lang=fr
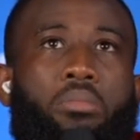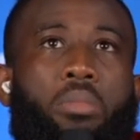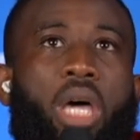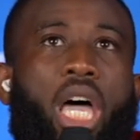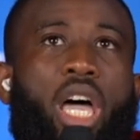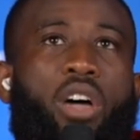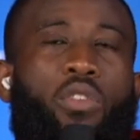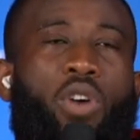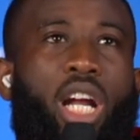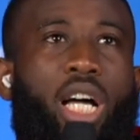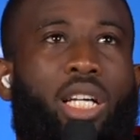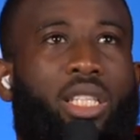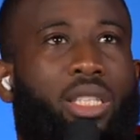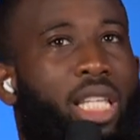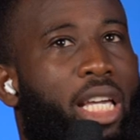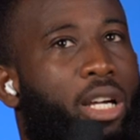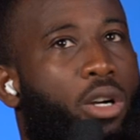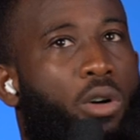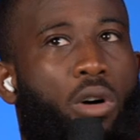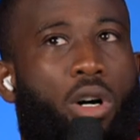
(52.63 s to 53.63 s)
mais voilà,
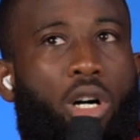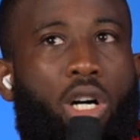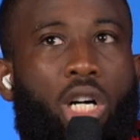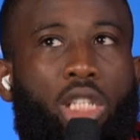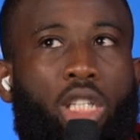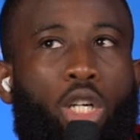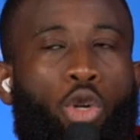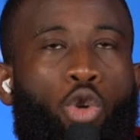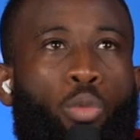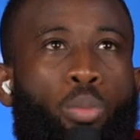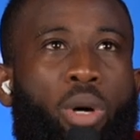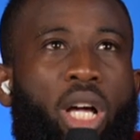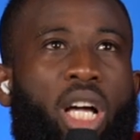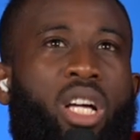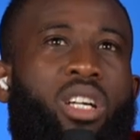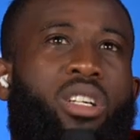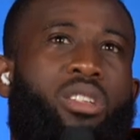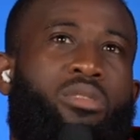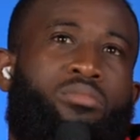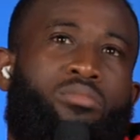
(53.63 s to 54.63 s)
dès qu'on rentre dans le
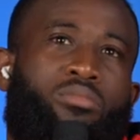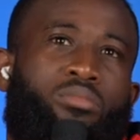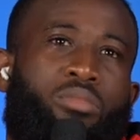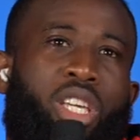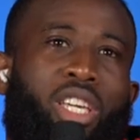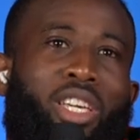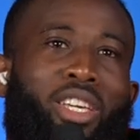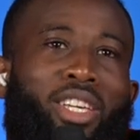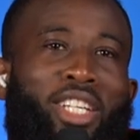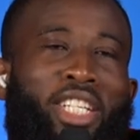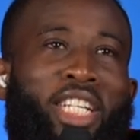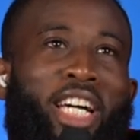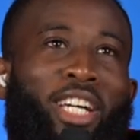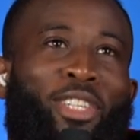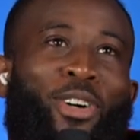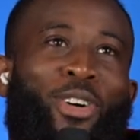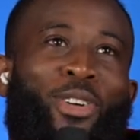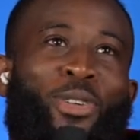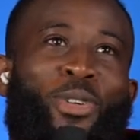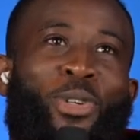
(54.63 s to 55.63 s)
bain, et
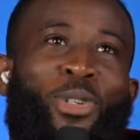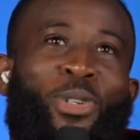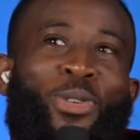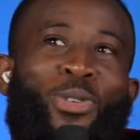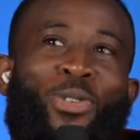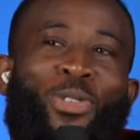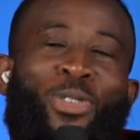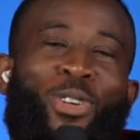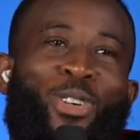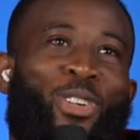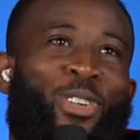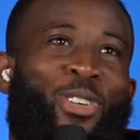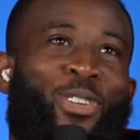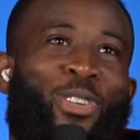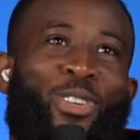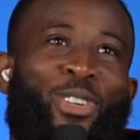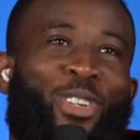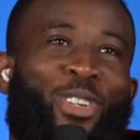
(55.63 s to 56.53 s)
j'adore le show, donc